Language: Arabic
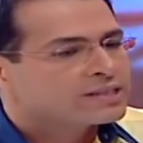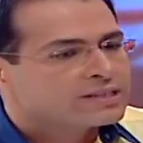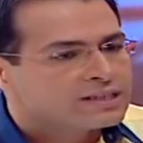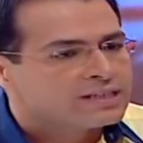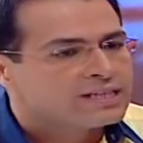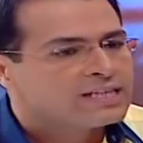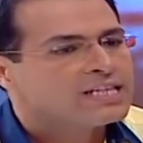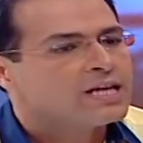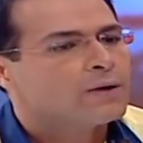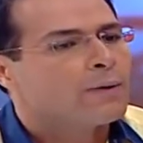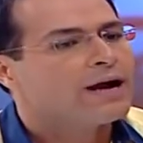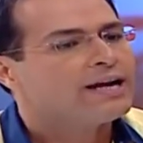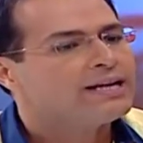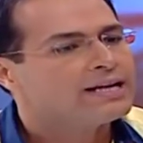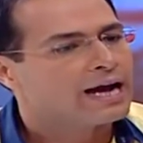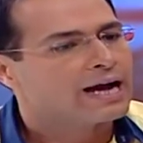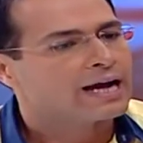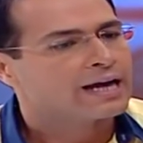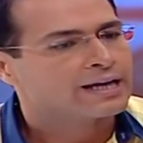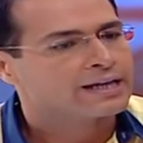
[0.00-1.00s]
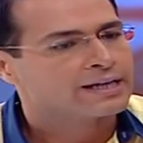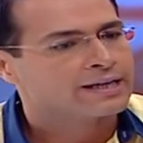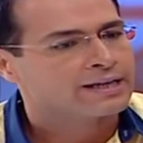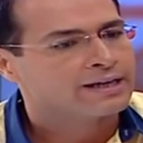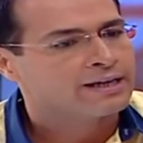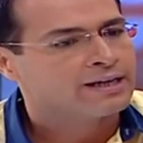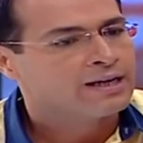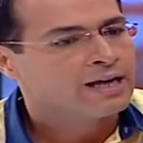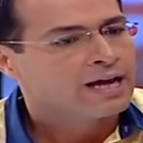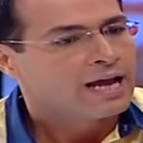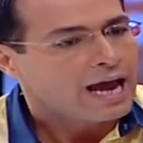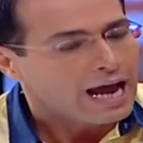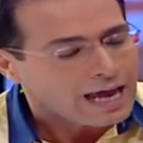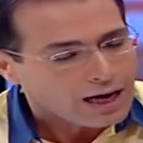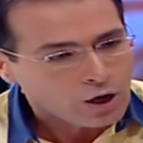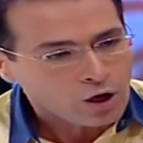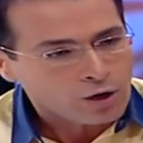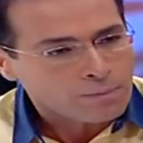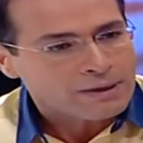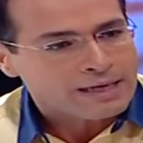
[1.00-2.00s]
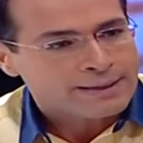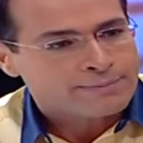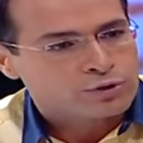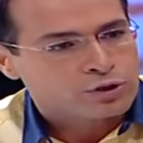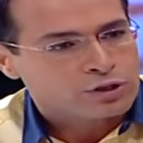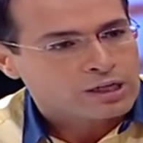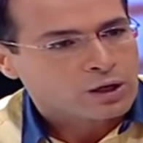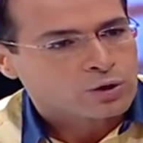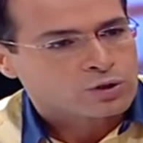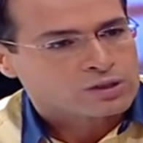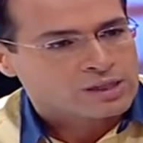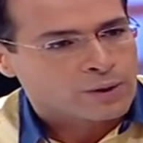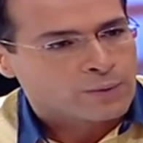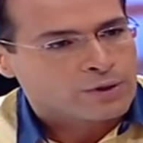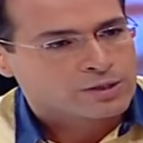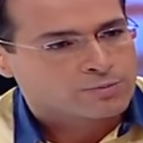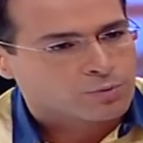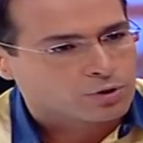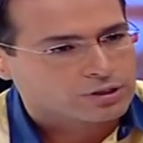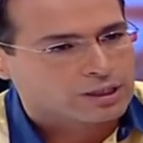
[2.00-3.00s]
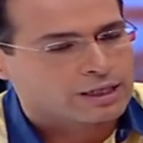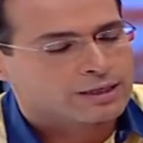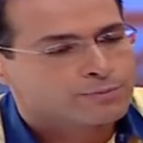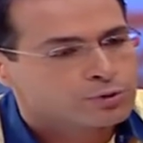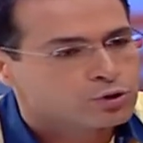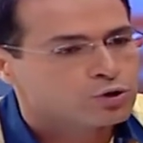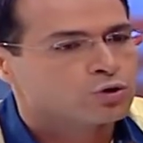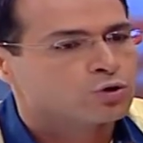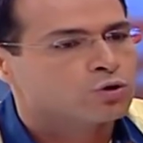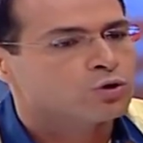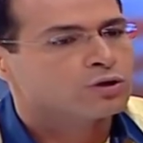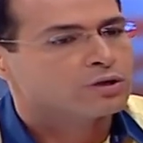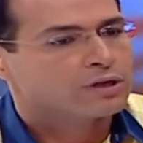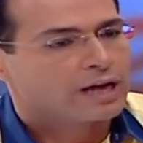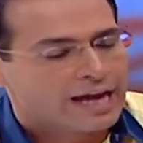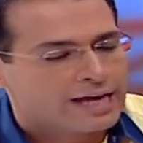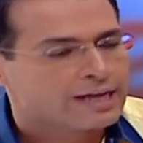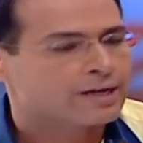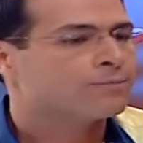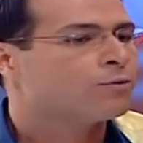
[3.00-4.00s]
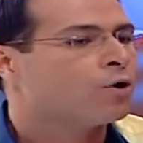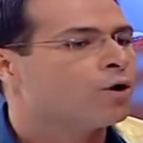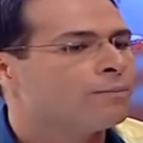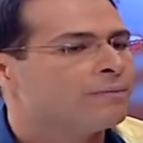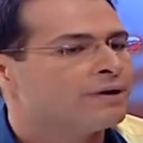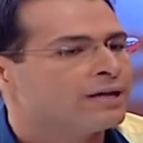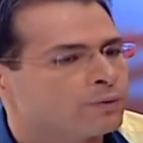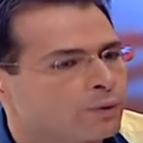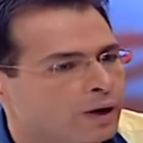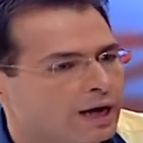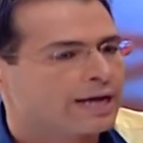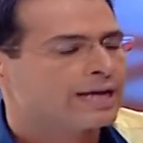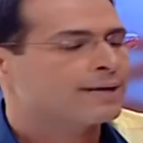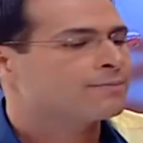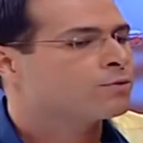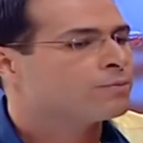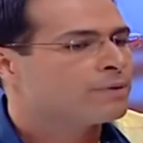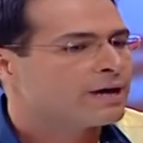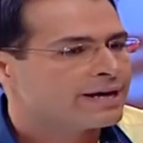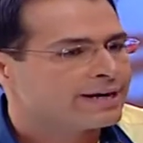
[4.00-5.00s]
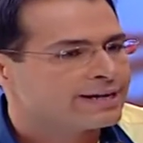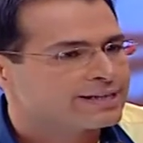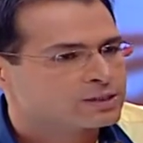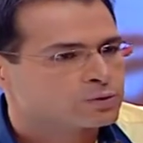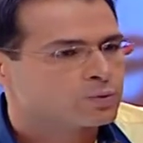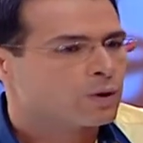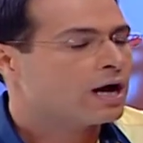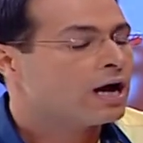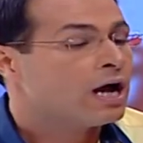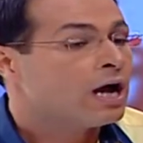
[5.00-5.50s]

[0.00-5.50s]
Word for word: الدينيه والى اخره هل حكم اللي بده ياخذ زواج مختلط بده يكون غير مؤمن وغير ممارس